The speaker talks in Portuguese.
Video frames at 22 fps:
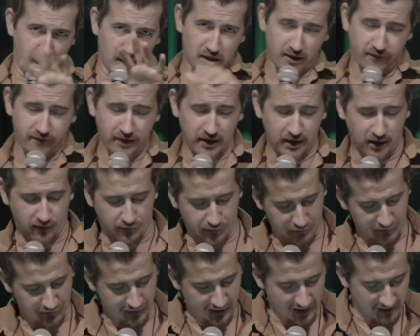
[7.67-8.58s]
Aí tava lá,
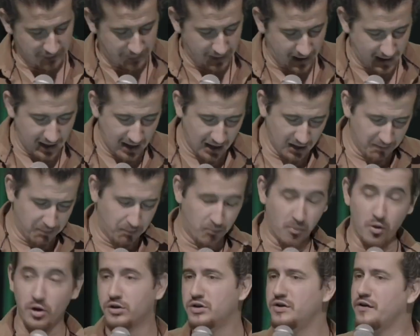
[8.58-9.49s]
fui falar pra ele,
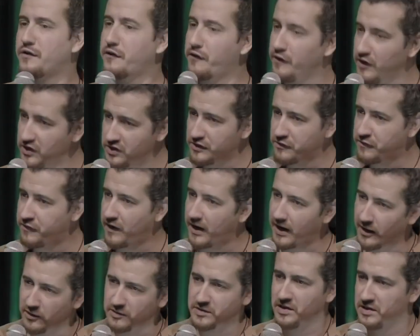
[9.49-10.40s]
muito difícil de
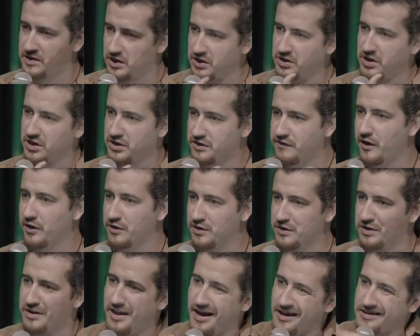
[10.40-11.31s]
falar, não sei se vocês já
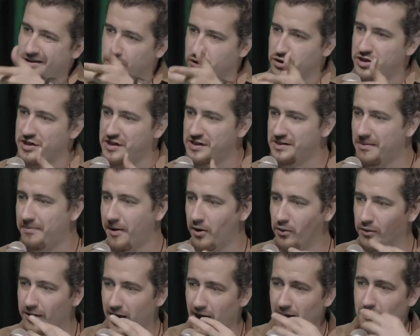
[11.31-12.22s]
tiveram que dar essa notícia
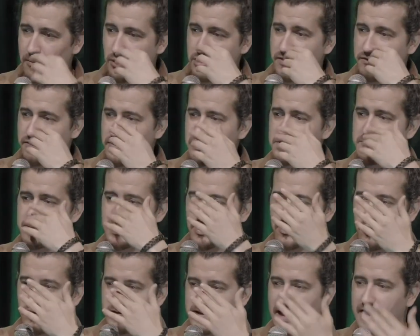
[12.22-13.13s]
pra alguém, é muito difícil,
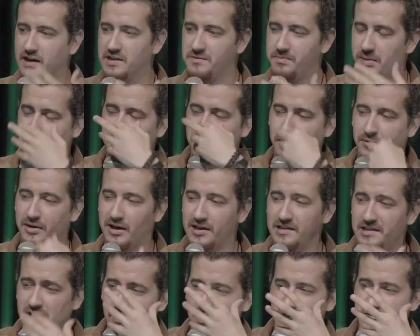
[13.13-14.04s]
você não consegue respirar pelo
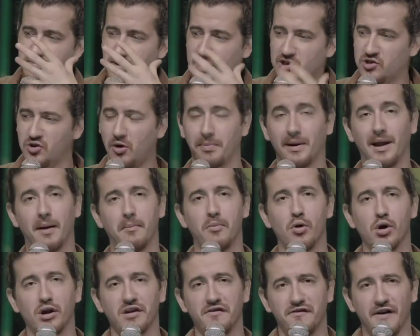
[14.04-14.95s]
nariz, tem que respirar só pela
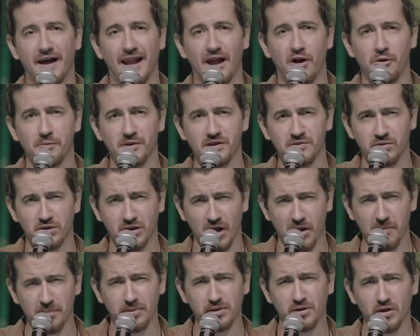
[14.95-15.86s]
boca e falar ao mesmo
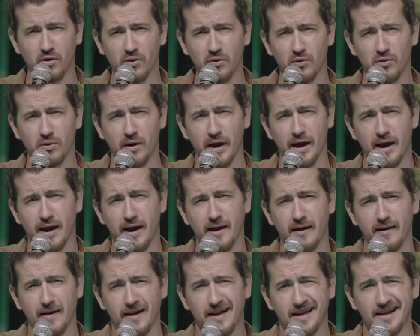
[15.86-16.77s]
tempo, então
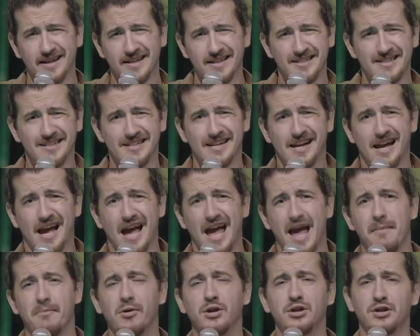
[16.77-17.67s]
é.
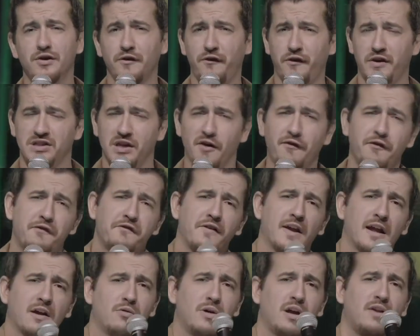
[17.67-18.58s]
É muito difícil. Aí fui
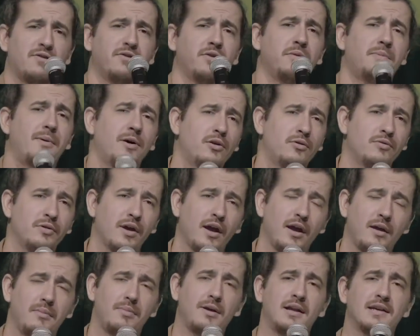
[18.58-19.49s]
falar com ele, falou, Paulão,
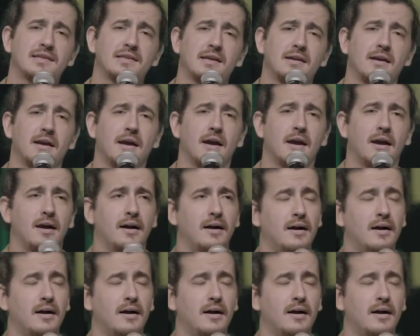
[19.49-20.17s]
e aí, beleza?